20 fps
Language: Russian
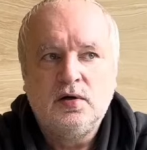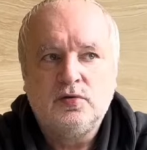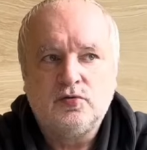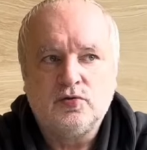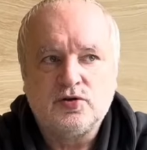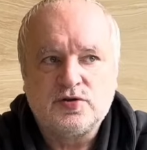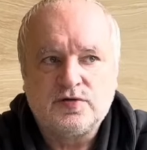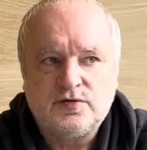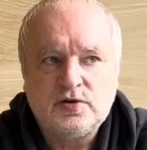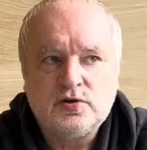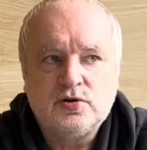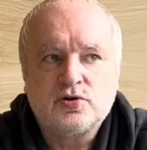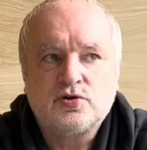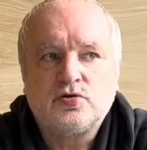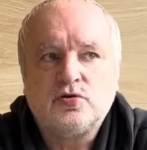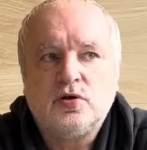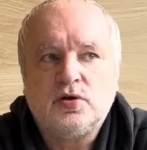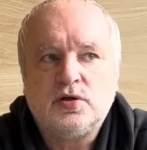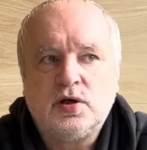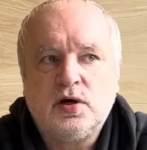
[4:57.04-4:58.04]
То есть видно,
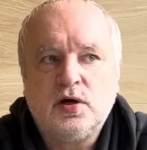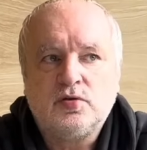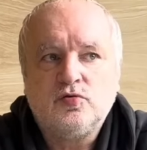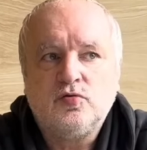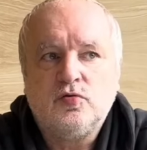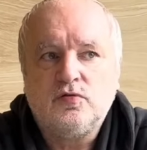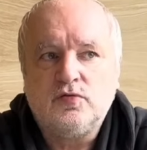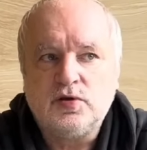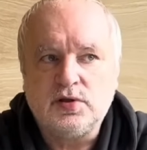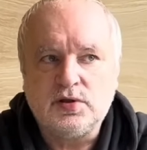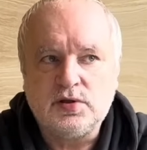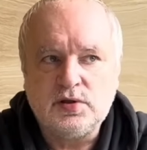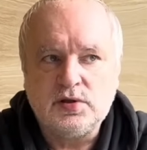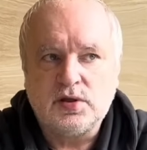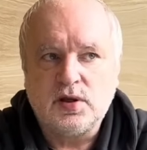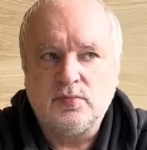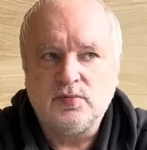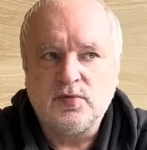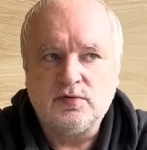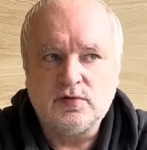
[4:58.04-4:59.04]
что они готовы идти
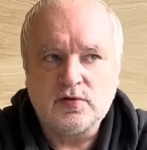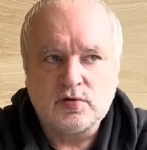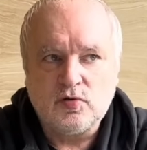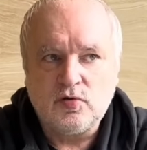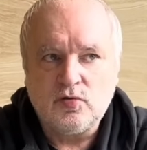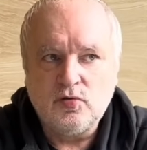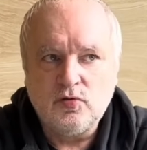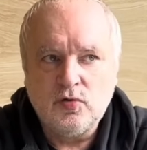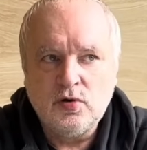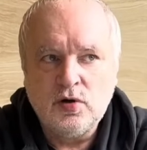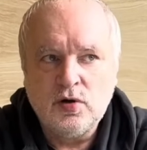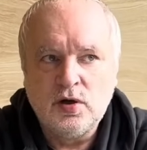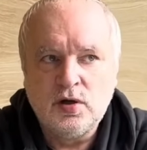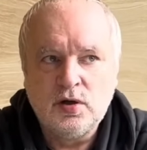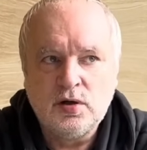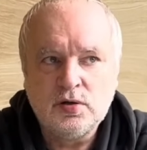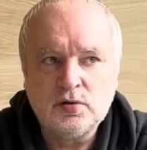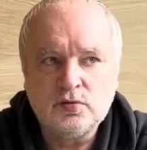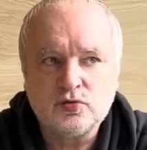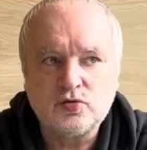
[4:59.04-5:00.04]
там наверху,
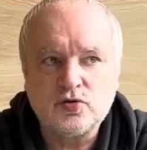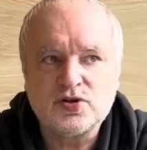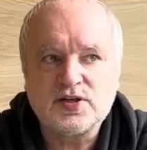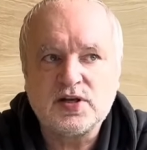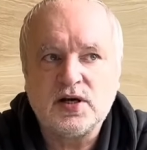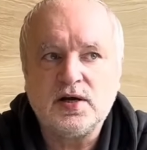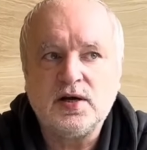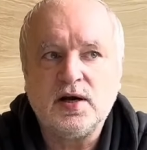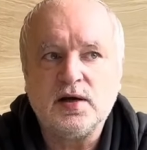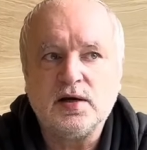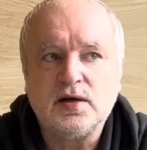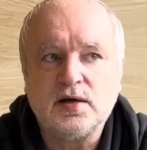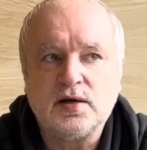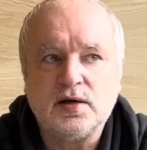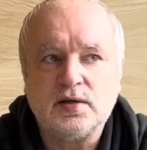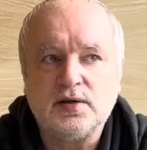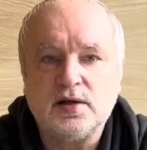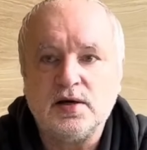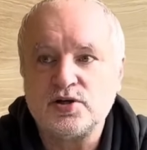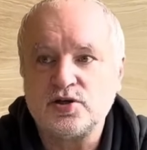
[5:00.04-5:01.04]
ну, то есть такая
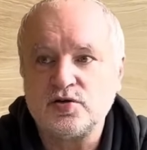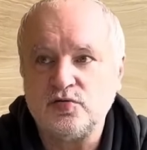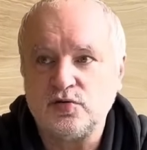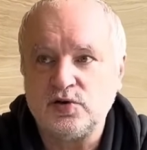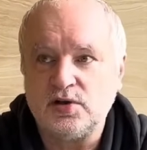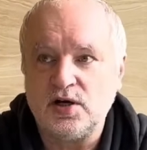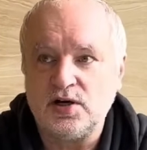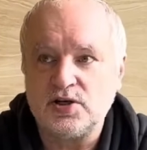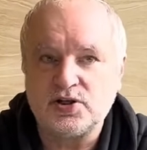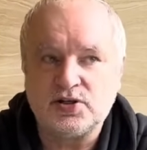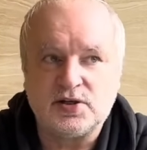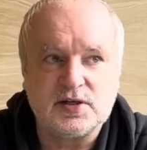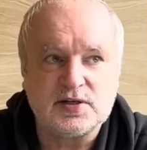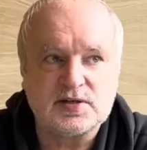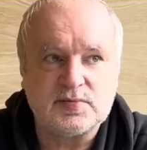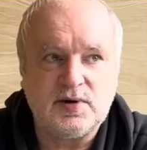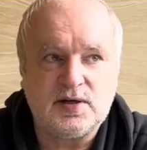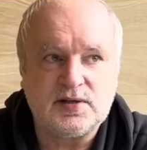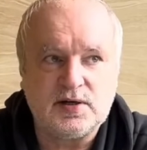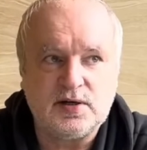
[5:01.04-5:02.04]
игра. Дальше, вот дальше надо
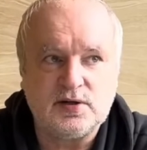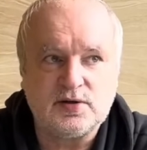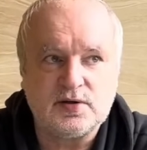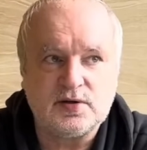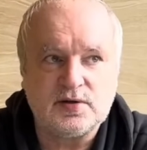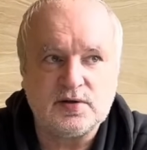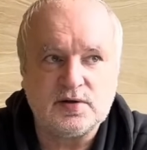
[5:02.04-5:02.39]
смотреть.